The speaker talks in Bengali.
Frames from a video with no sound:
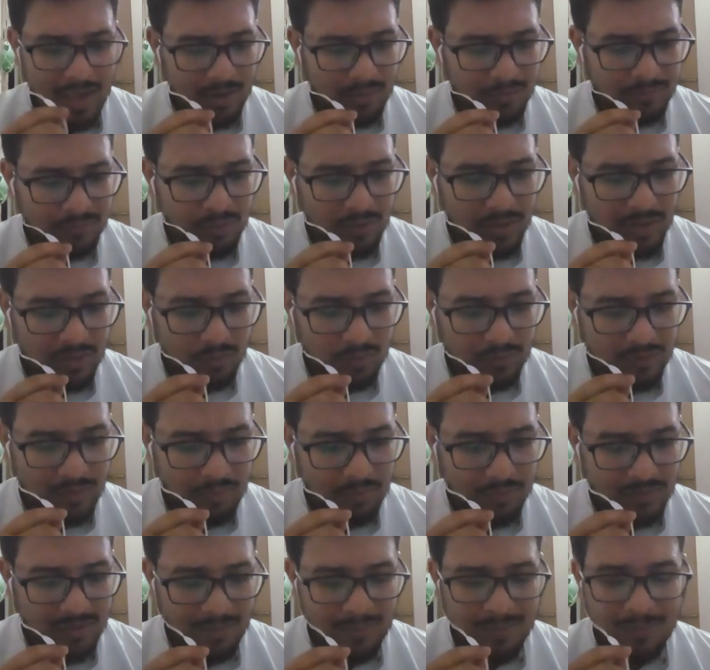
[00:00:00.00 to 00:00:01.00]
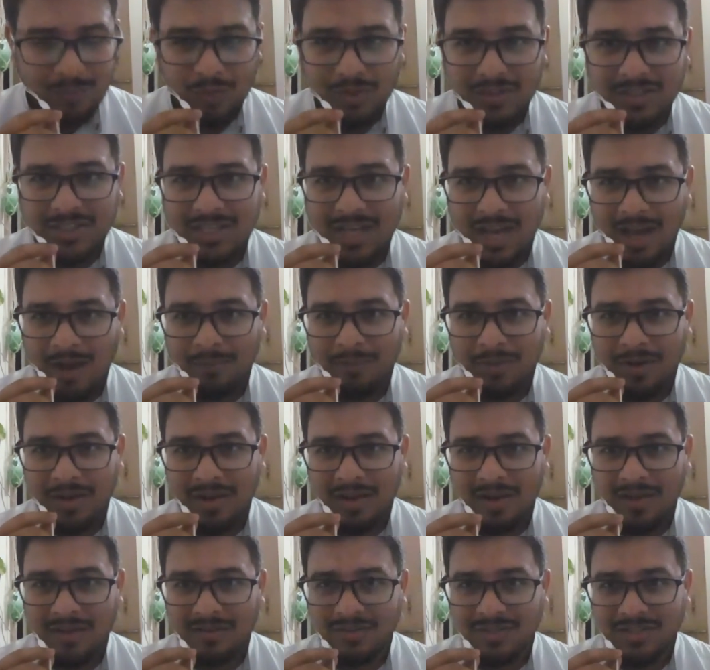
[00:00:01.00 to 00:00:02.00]
এখন ধরেন কথার কথা আমি বলছি
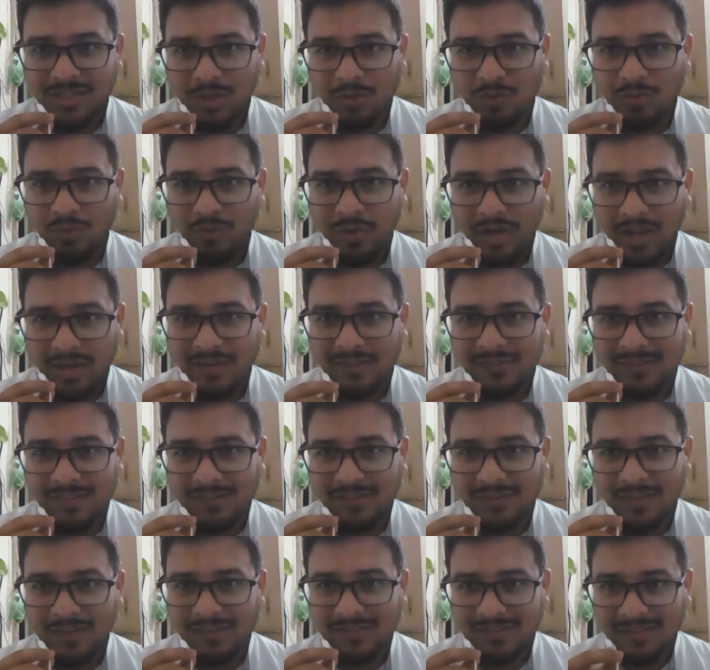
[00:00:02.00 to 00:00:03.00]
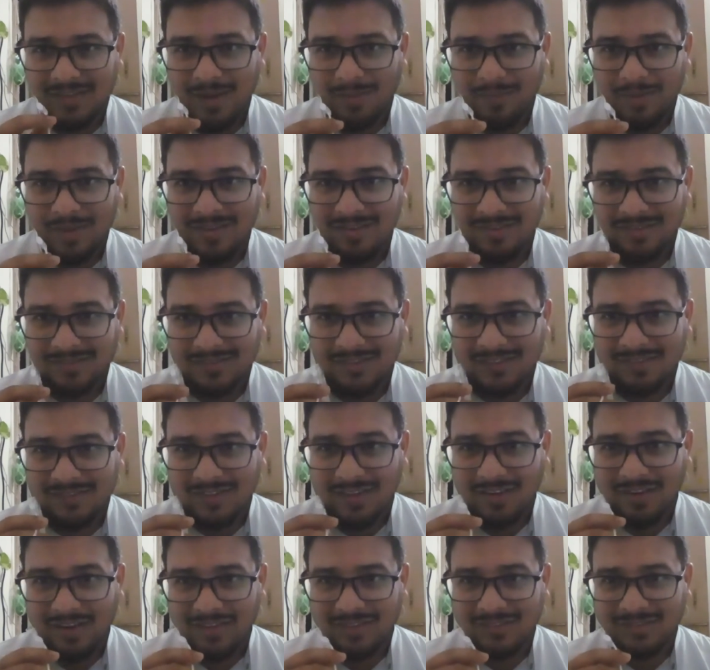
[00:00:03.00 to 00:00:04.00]
আমরেলা যেহেতু রেইনি সিজন ইজ কামিং সিন্স
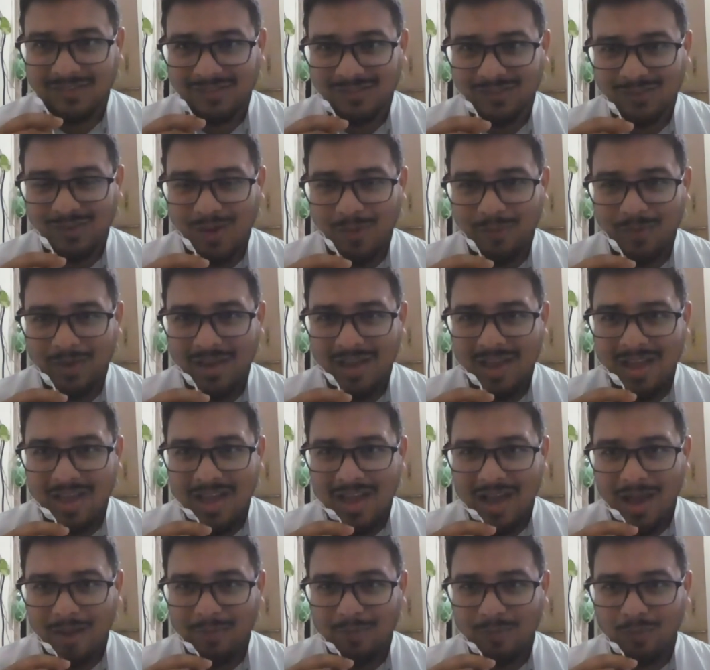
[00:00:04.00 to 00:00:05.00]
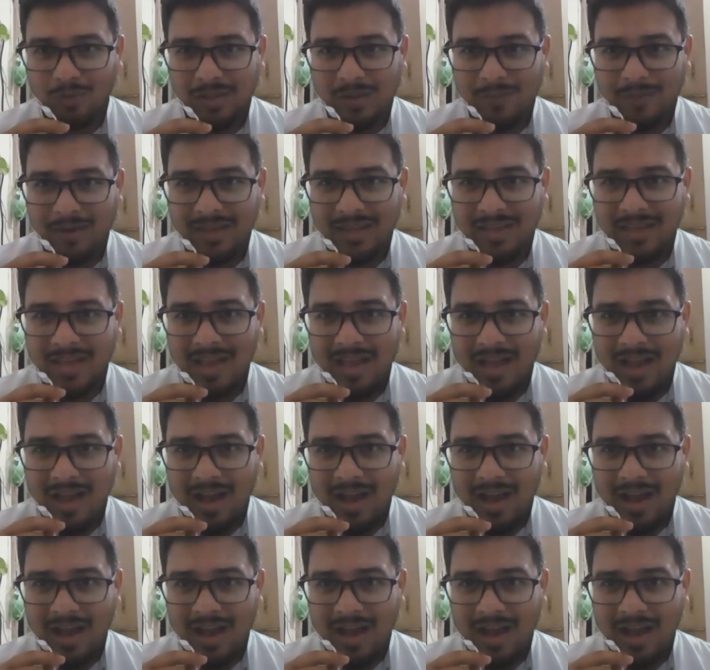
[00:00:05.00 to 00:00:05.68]
দ্য রেইনি সিজন কামিং আমি বলতে পারি